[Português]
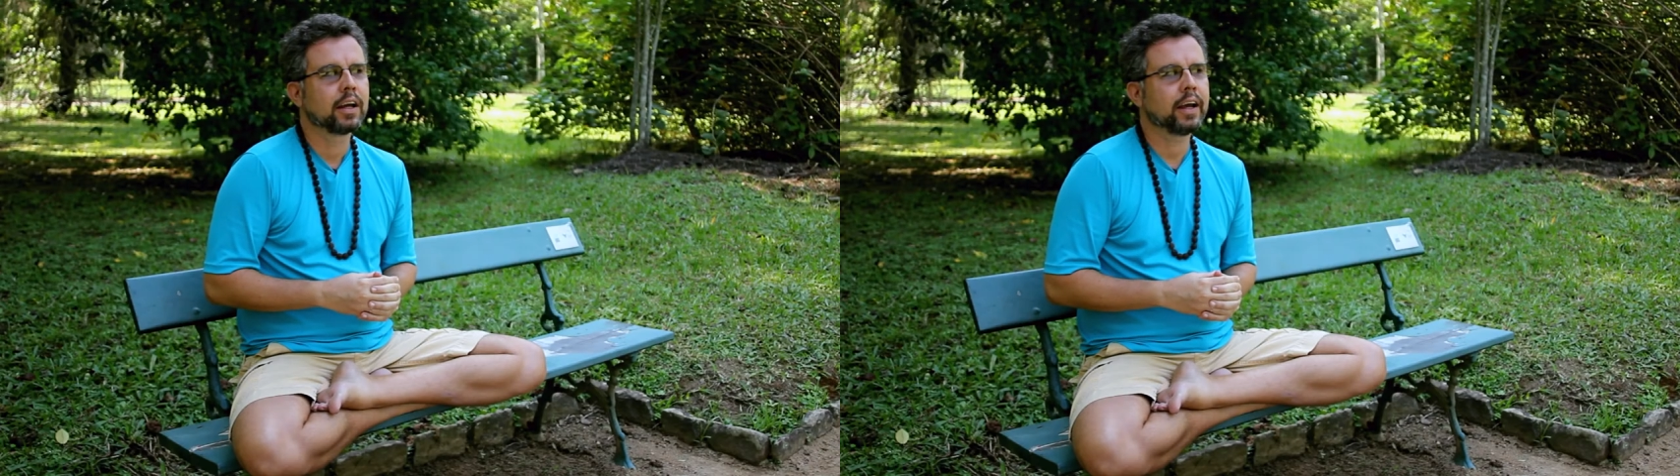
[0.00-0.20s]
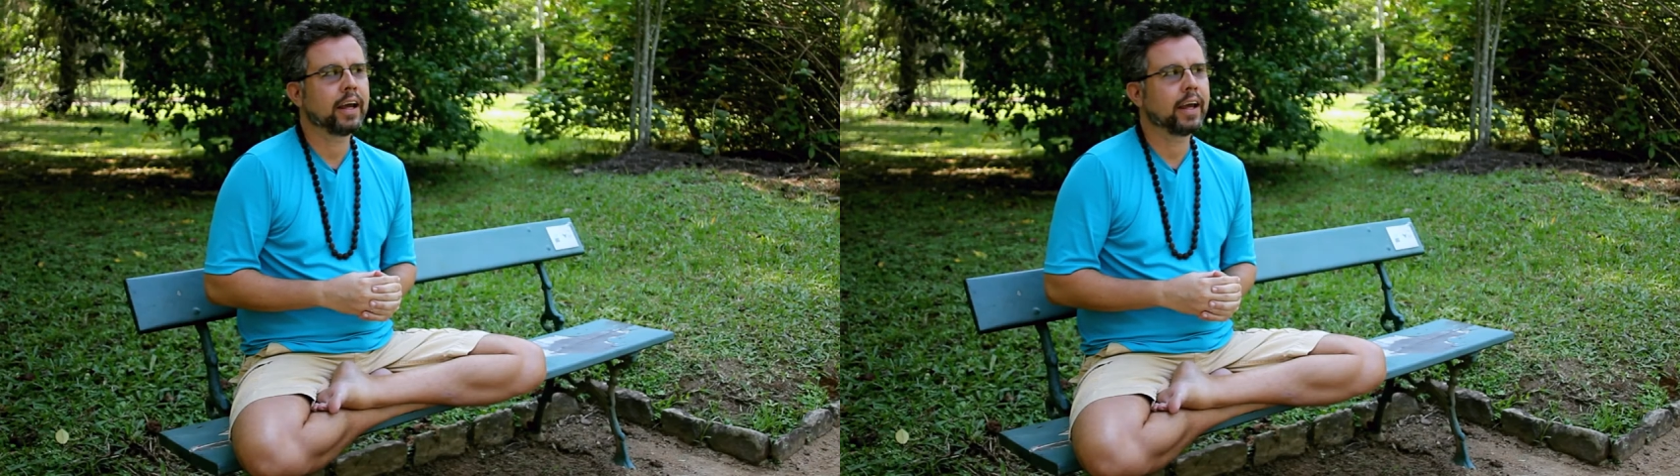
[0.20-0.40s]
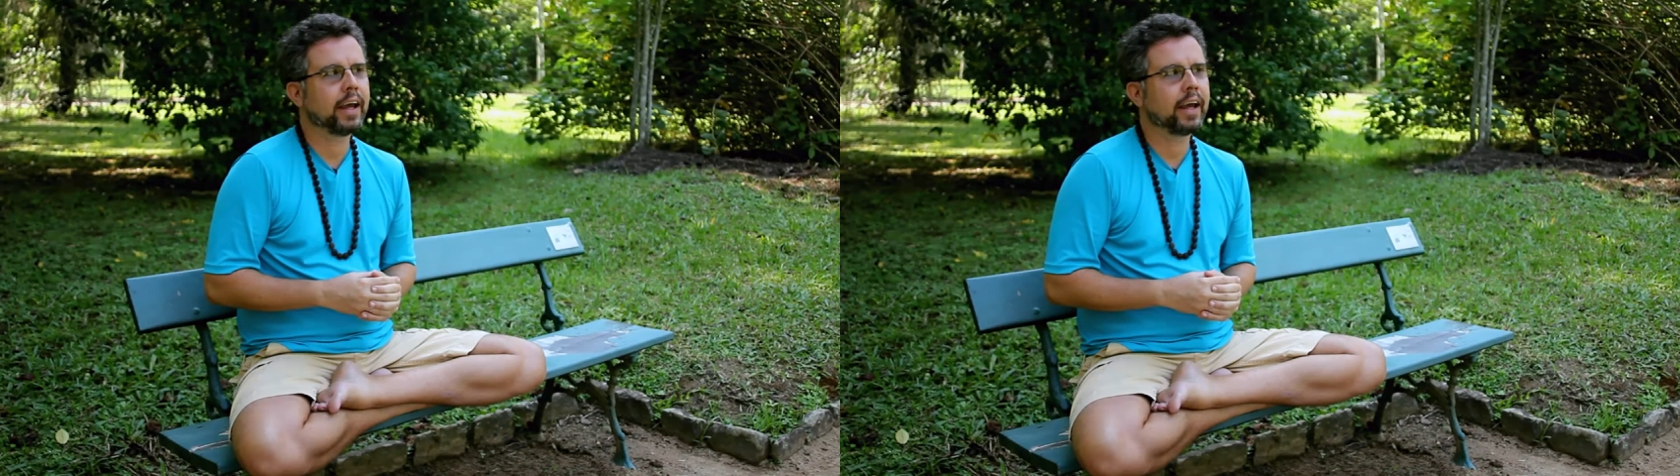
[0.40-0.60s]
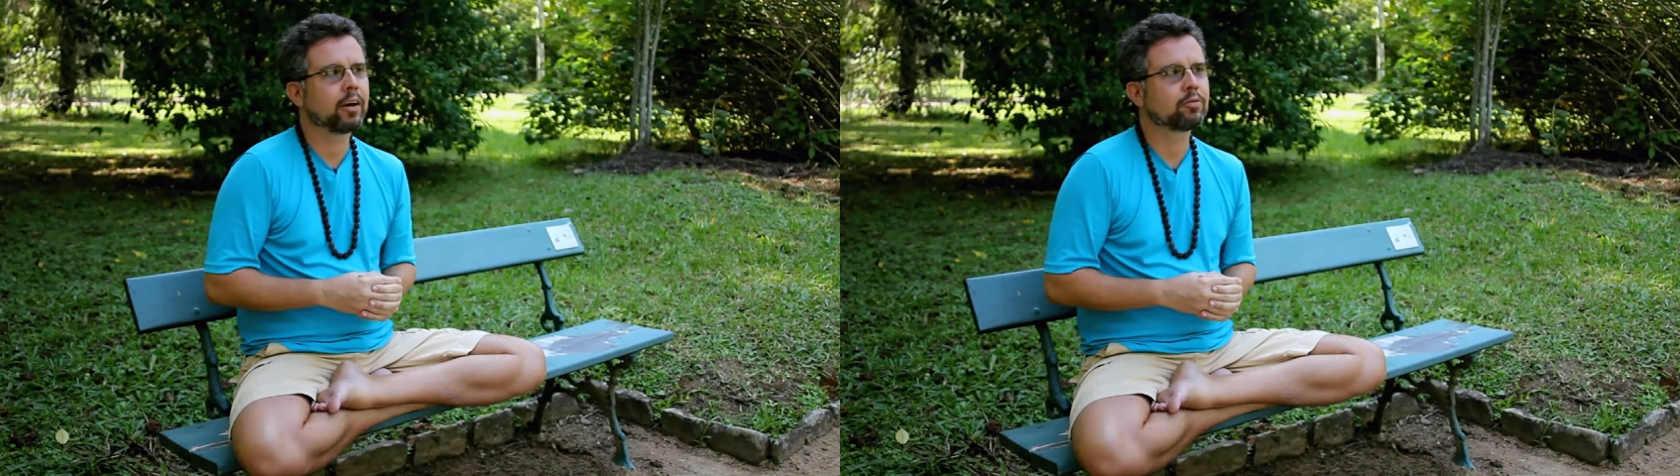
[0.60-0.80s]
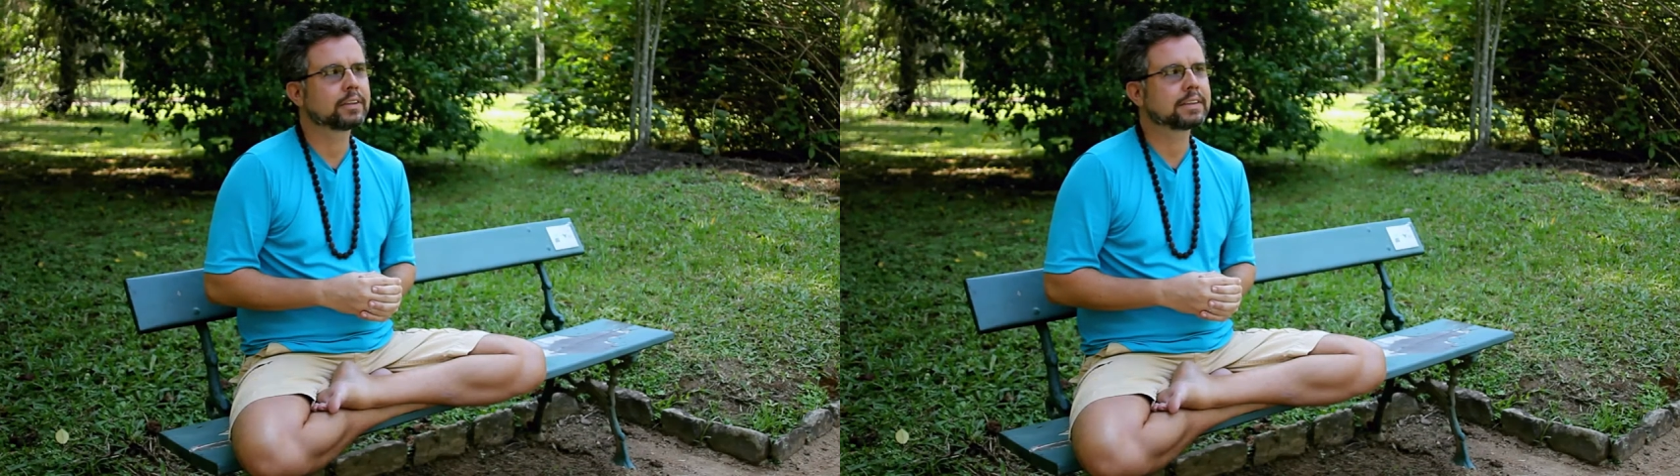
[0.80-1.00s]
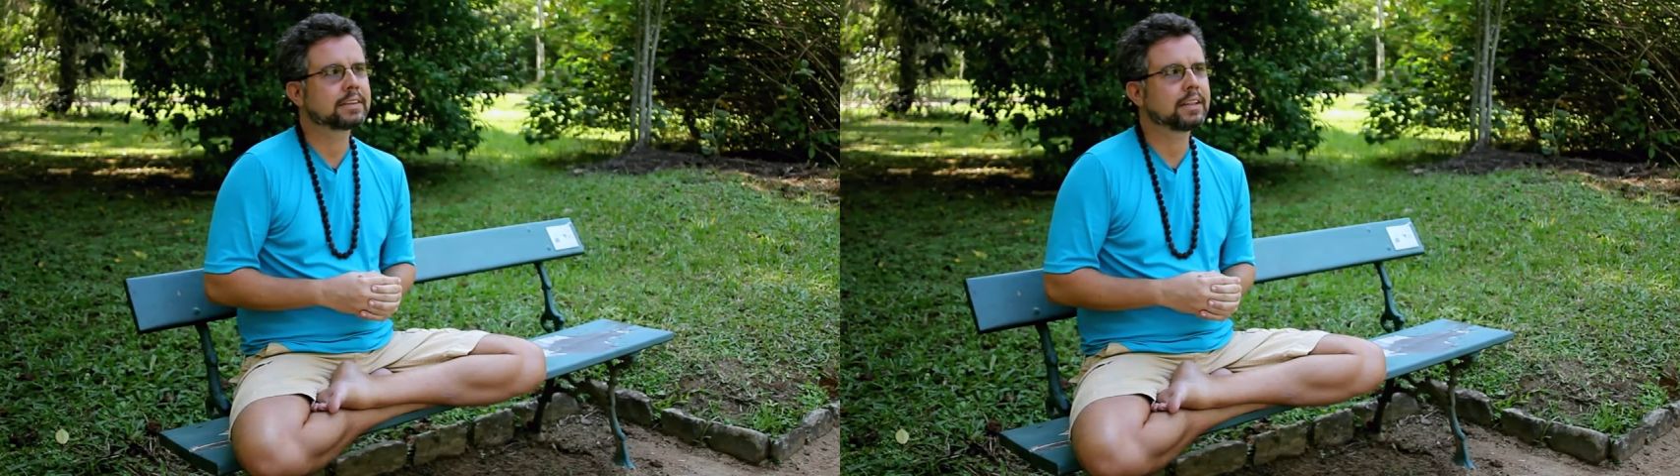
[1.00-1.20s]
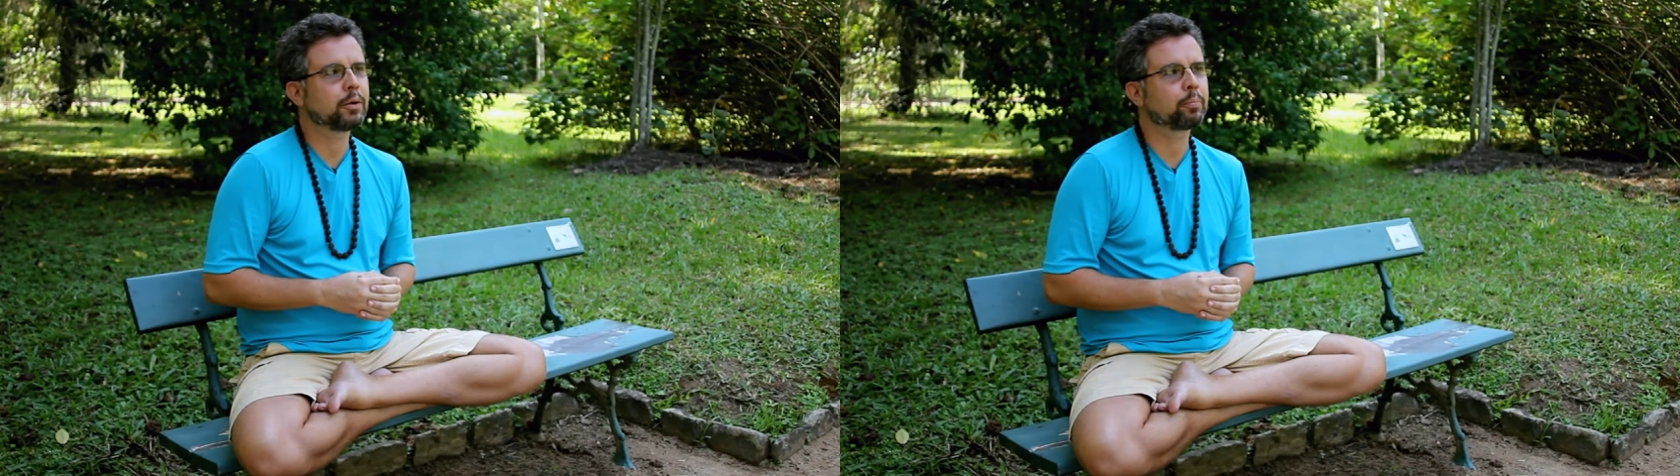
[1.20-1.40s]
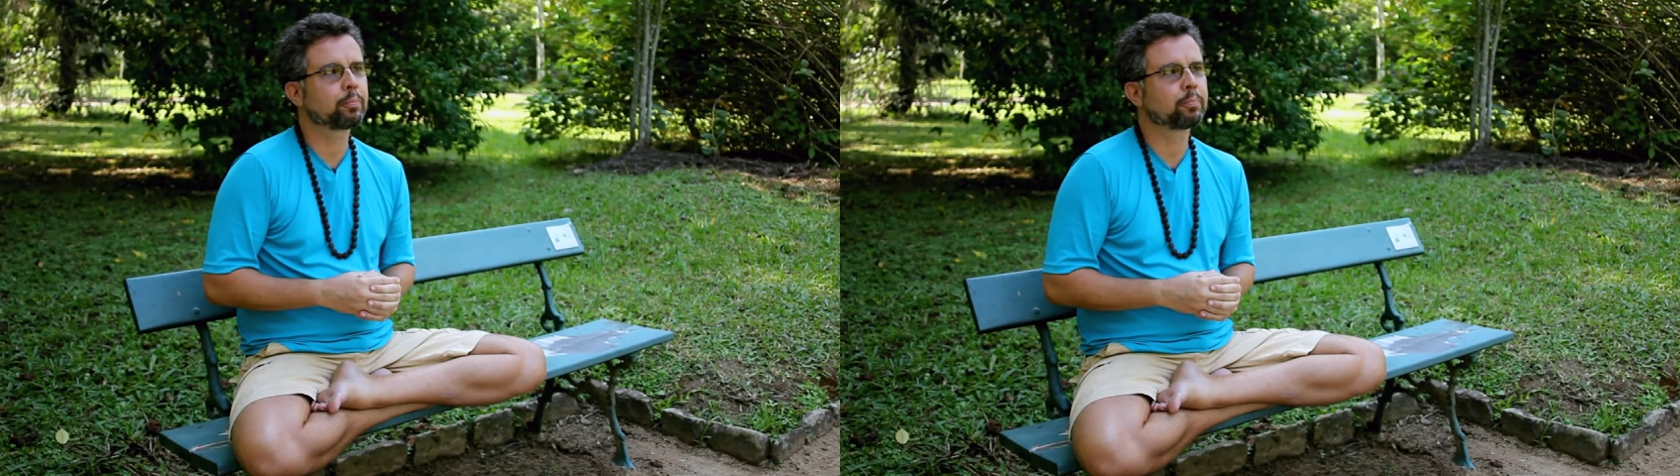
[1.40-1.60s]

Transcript: é, você